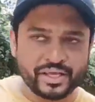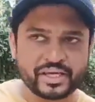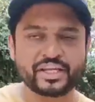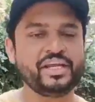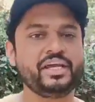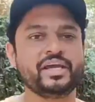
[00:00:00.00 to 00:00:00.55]

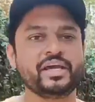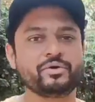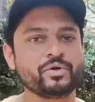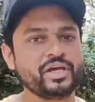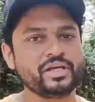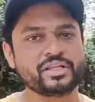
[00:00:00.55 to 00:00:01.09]
देखनी ही है
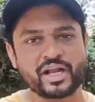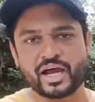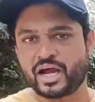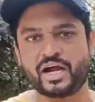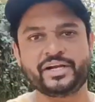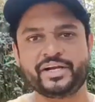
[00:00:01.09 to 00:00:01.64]
क्योंकि इतना
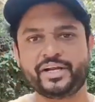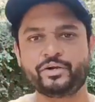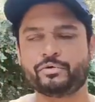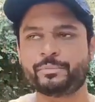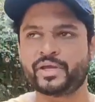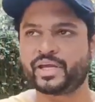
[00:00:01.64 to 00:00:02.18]
हार्ड हिटिंग
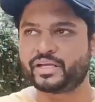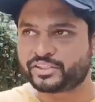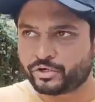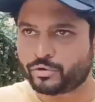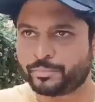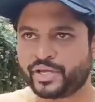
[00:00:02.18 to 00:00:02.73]
टॉपिक है
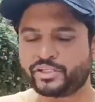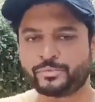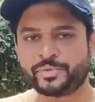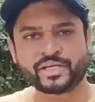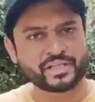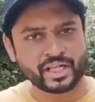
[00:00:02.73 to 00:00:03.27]
ऐसा टॉपिक है
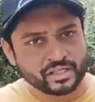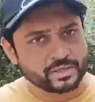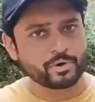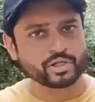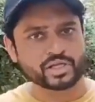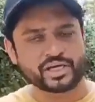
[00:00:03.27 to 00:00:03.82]
जो मेरे दिल के
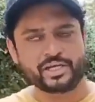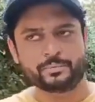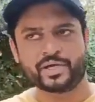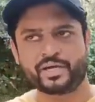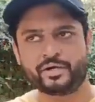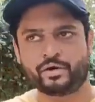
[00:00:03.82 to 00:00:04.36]
बहुत
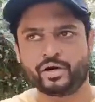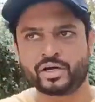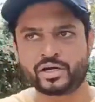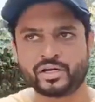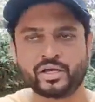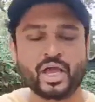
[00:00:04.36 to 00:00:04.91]
करीब है और